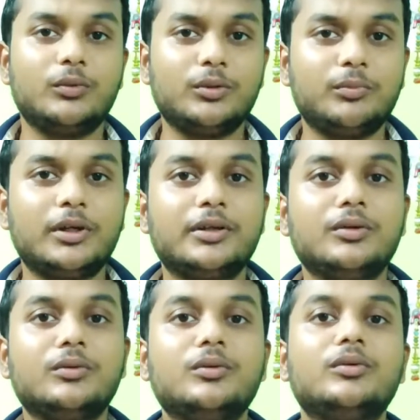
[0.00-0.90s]
ஒரு
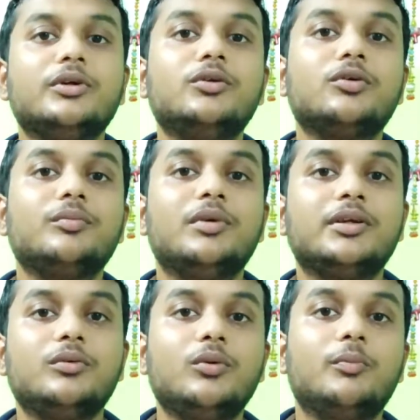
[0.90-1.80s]
பிளட்டுக்கும் இன்னொரு
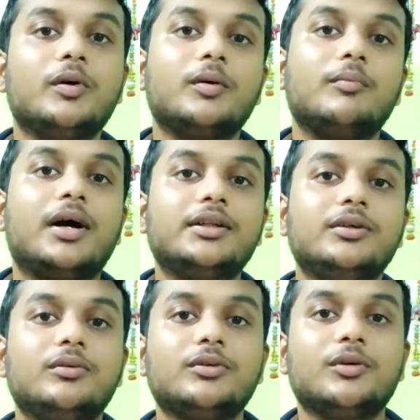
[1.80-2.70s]
பிளட் குரூப்பை
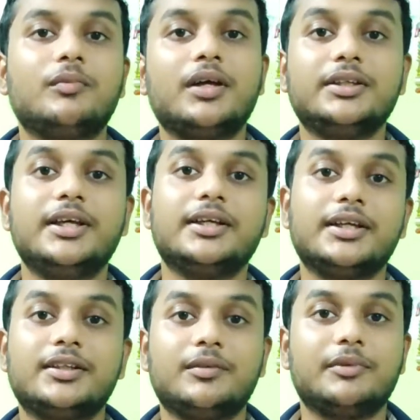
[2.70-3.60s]
மாற்றி கொடுத்தோம்னா அது ஏன்
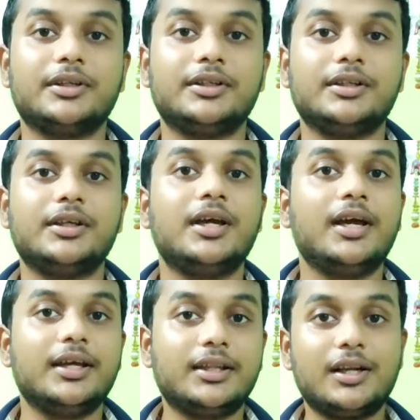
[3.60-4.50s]
ஏற்றுக்க மாட்டேங்குது
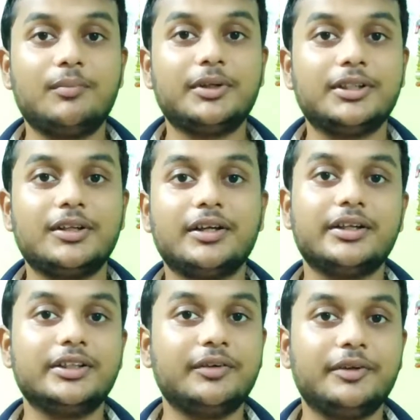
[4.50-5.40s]
இதெல்லாம் பற்றி தான்
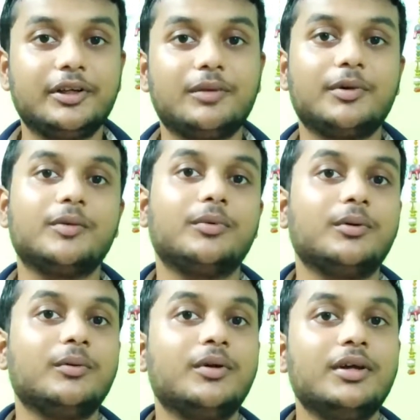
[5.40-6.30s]
இந்த வீடியோவில் பார்க்க
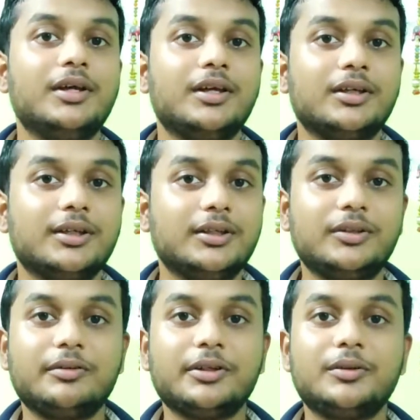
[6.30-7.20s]
போகிறோம்
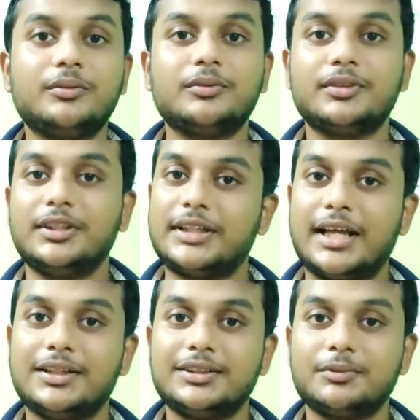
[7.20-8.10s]
இந்த வரைக்கும் இந்த
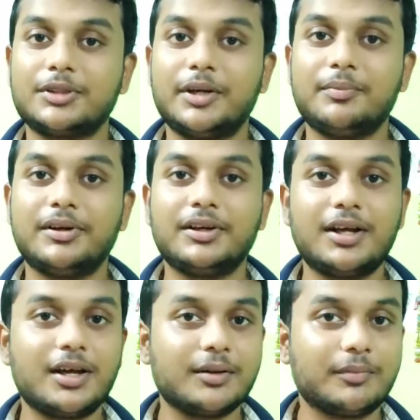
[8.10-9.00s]
சேனல் சப்ஸ்கிரைப்
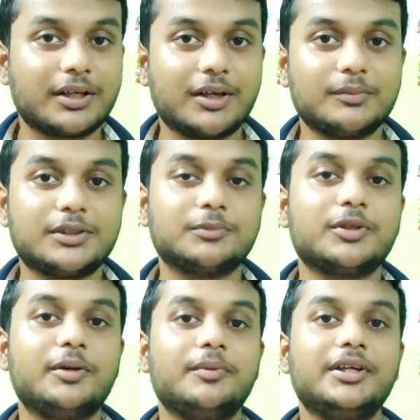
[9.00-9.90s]
பண்ணனா மறக்காமல்
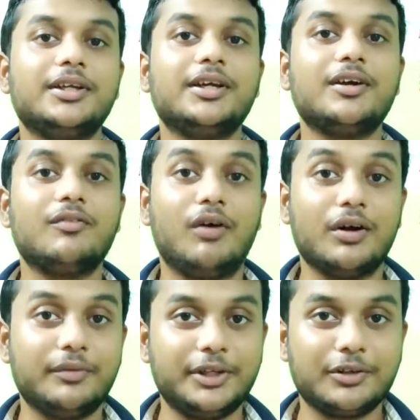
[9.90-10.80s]
சப்ஸ்கிரைப் பண்ணிக்கிங்க
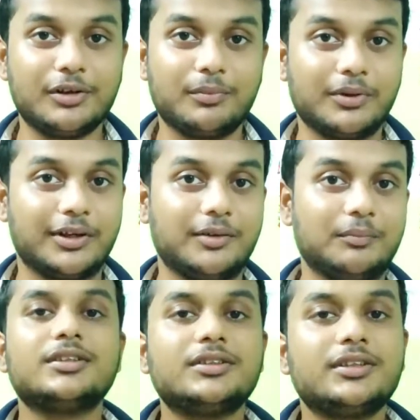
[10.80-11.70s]
வாங்க வீடியோக்குள்ளே
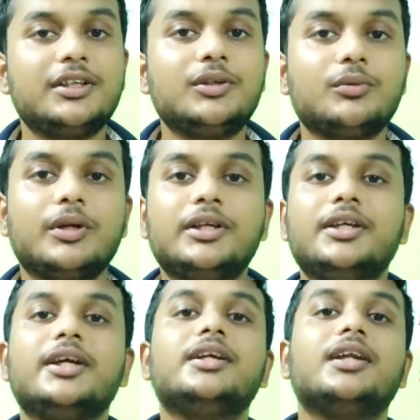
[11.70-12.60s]
போகலாம் சிக்ஸ்டீன்
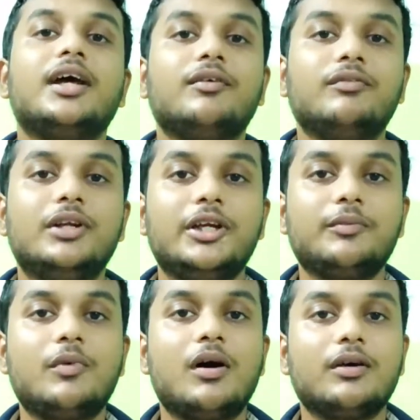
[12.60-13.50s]
டுவெண்ட்டி எயிட்டில்
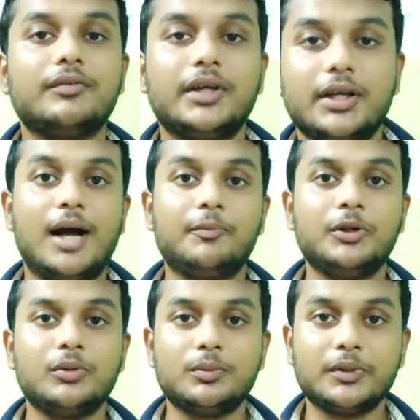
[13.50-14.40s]
வில்லியம் ஹார்வே
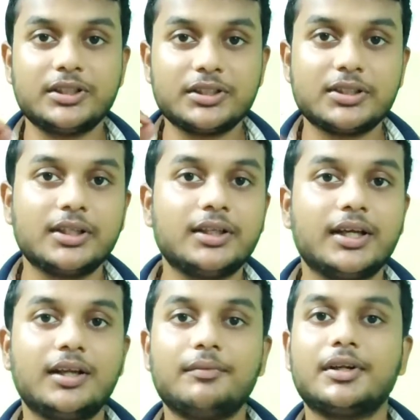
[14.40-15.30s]
அப்படின்னு ஒரு ஃபிசிஷியன்
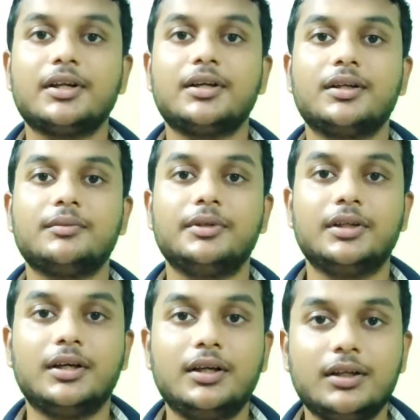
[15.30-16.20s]
என்ன பண்ணுறாங்க
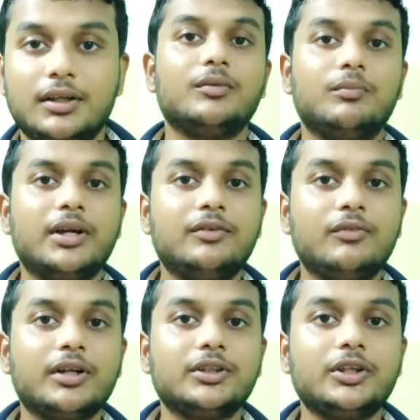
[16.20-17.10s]
அப்படின்னா
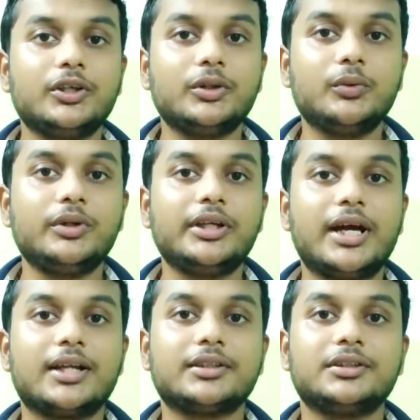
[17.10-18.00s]
பிளட் வந்து யூனி
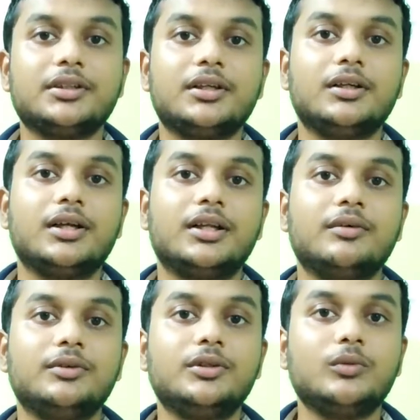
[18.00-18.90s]
டைரக்ஷனல்
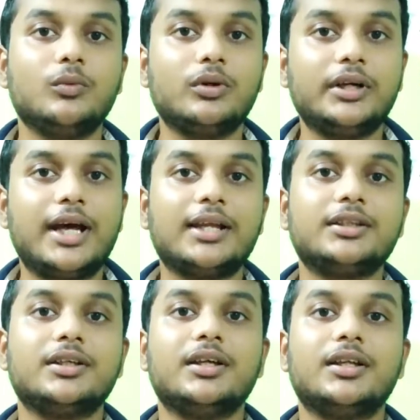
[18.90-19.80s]
அதாவது ஒரு
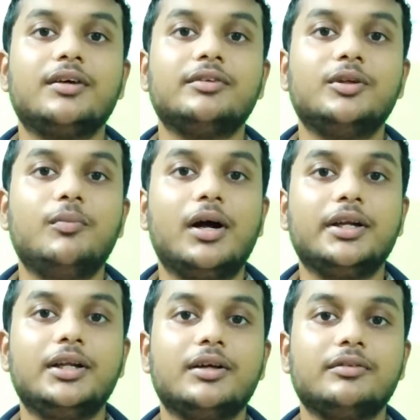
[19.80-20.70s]
டைரக்ஷனில் தான் வந்து
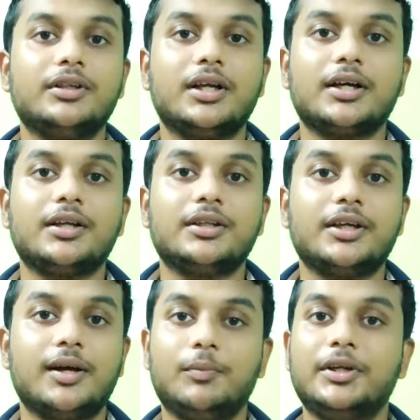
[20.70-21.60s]
பாடியில் வந்து
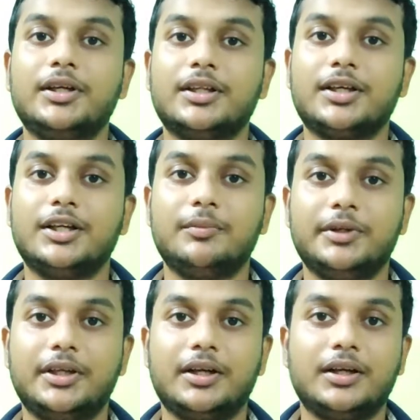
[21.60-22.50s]
நகருது அப்படிங்கிறத
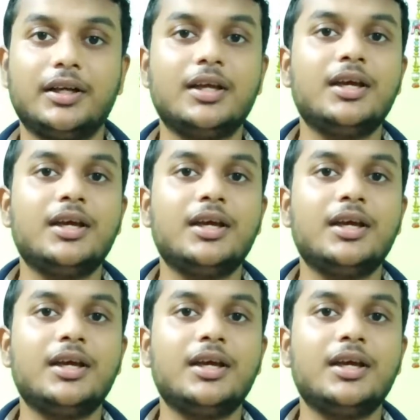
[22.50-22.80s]
கண்டுபிடிக்கிறாங்க